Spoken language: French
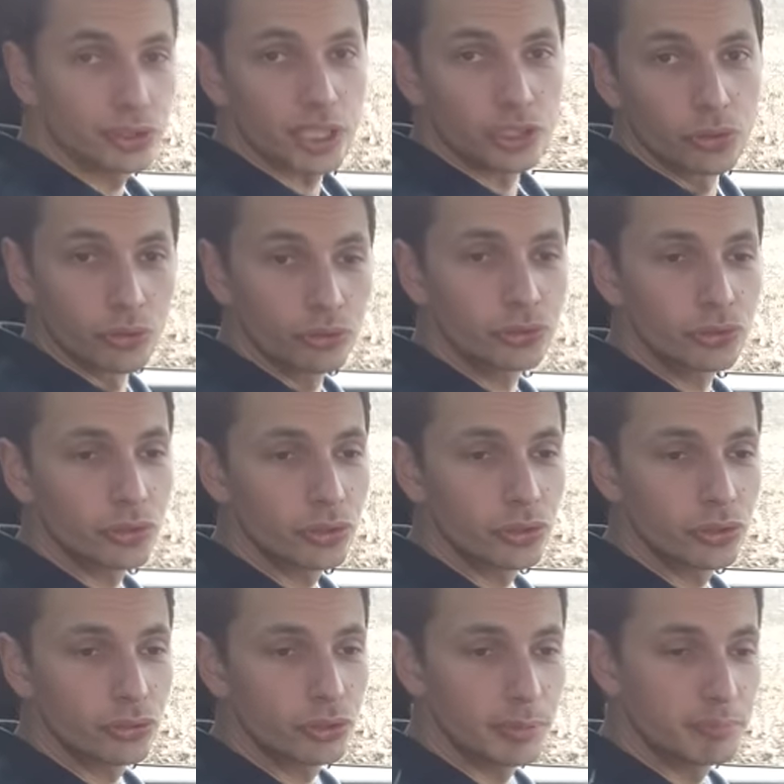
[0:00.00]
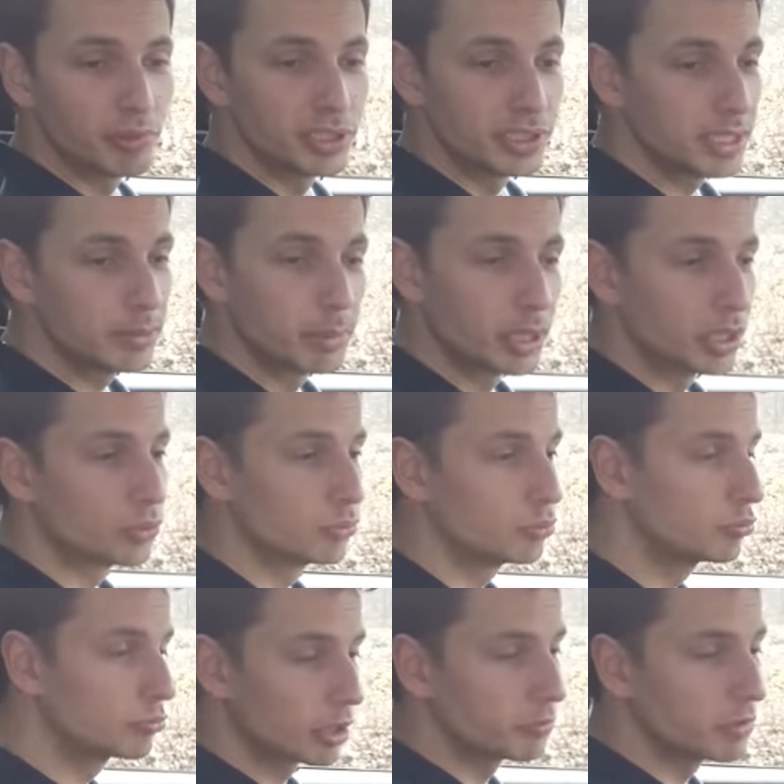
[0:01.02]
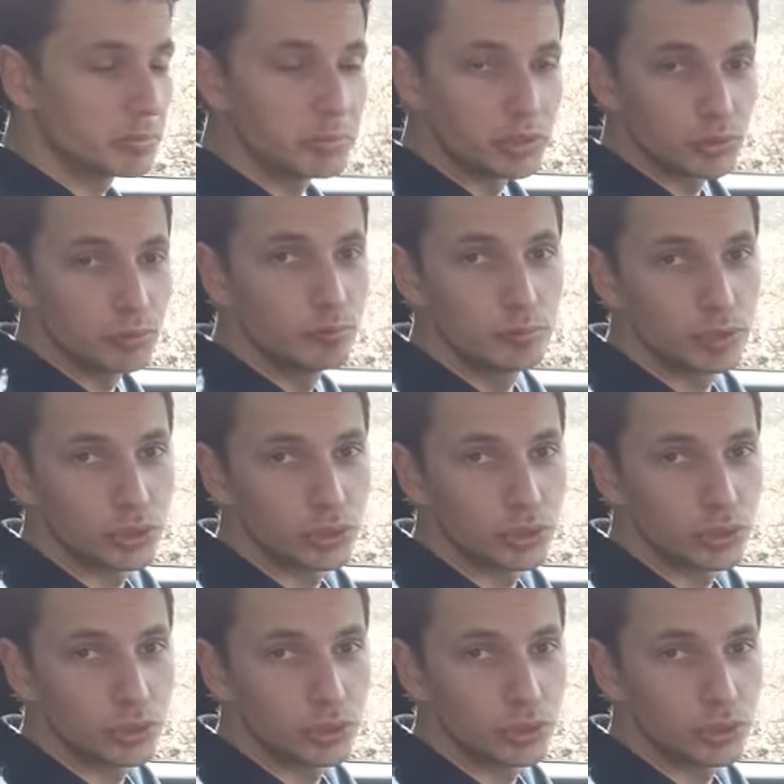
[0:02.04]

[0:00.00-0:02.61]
ça change euh, des poignées, bah, comme d'habitude,